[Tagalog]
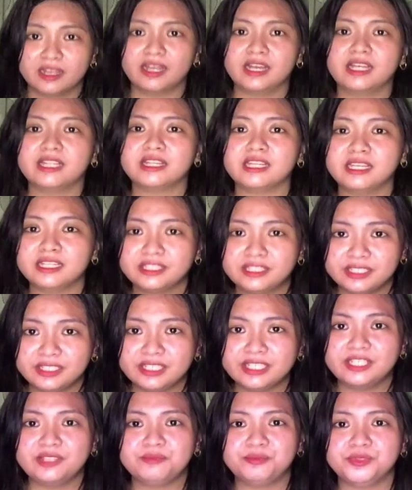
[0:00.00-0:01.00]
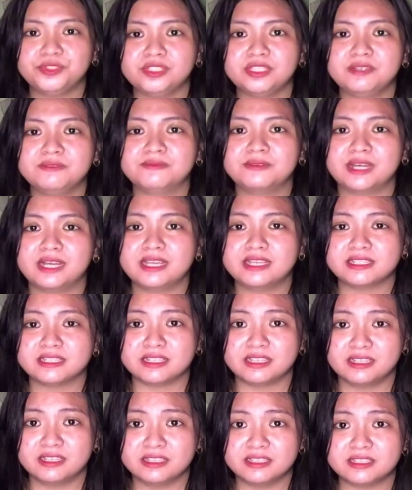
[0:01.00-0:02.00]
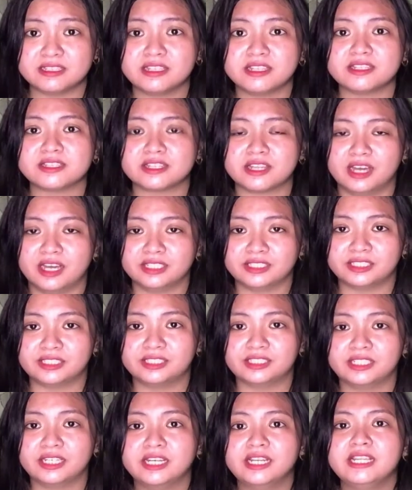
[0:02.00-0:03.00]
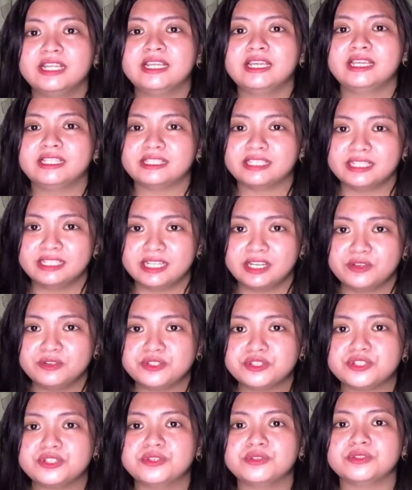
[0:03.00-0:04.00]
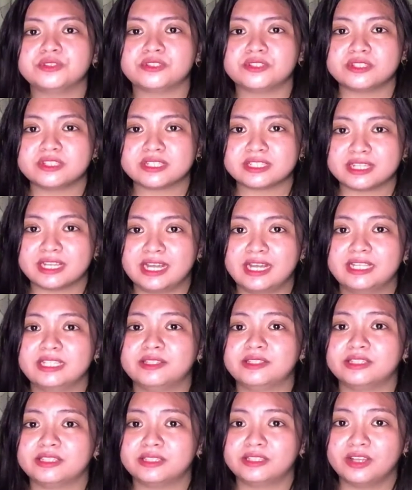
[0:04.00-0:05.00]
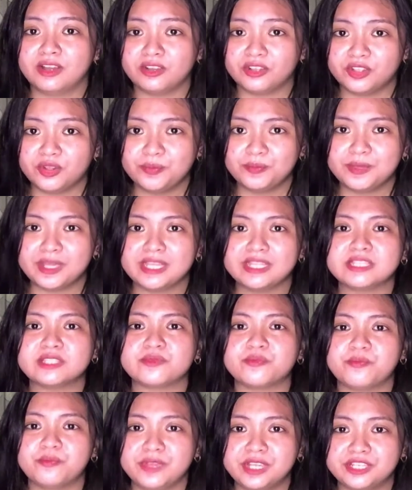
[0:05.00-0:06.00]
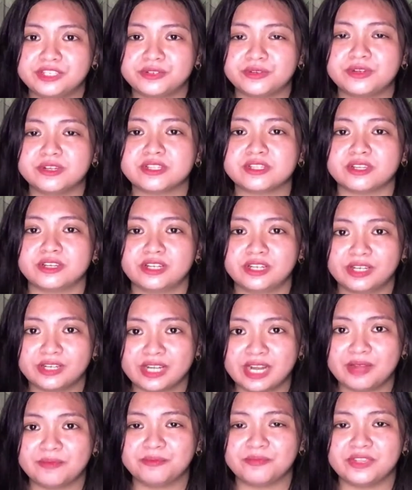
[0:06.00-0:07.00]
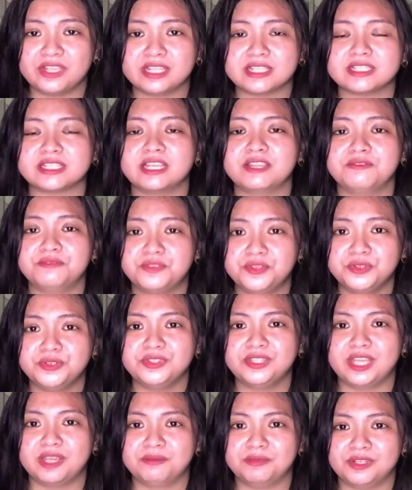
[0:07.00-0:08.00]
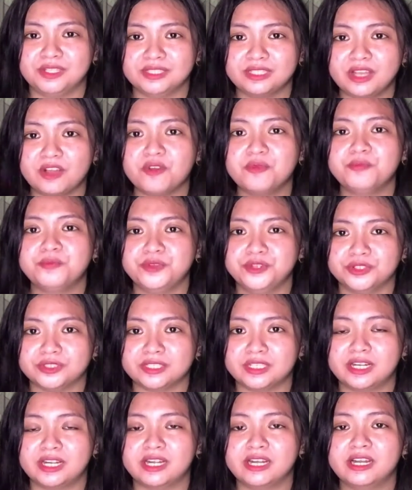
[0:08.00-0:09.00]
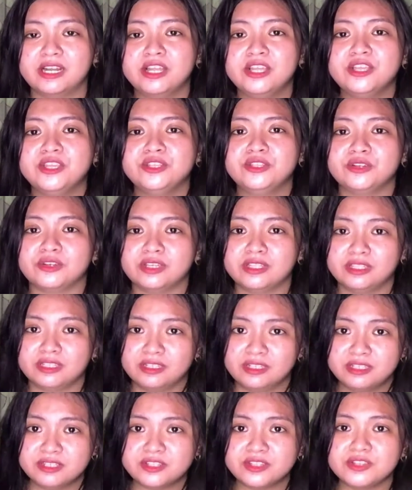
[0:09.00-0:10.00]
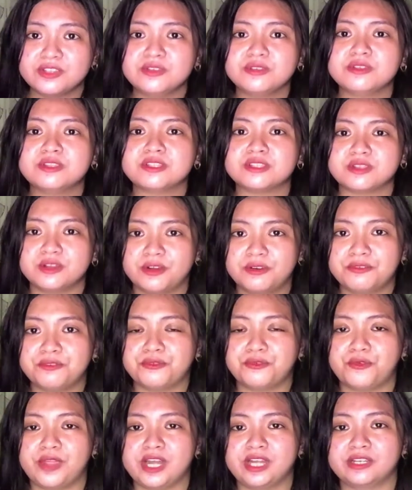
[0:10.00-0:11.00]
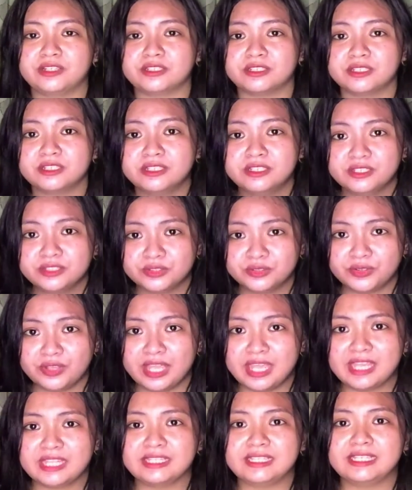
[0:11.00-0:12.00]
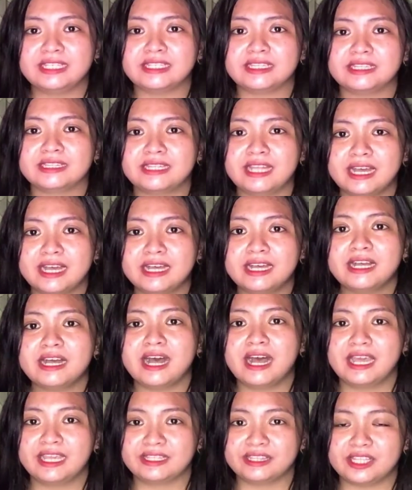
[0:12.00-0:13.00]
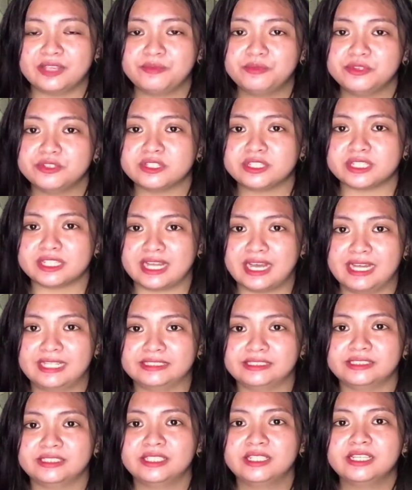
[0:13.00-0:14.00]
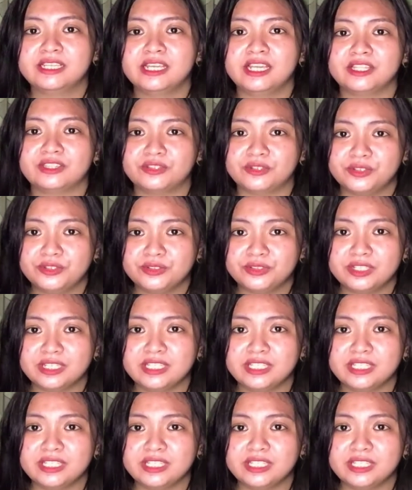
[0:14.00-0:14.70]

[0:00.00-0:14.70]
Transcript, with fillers: Another input device is the scanner. It allows you to scan documents, pictures, or graphics and view them on the computer. You can also use software to edit the item you scan. Ito yung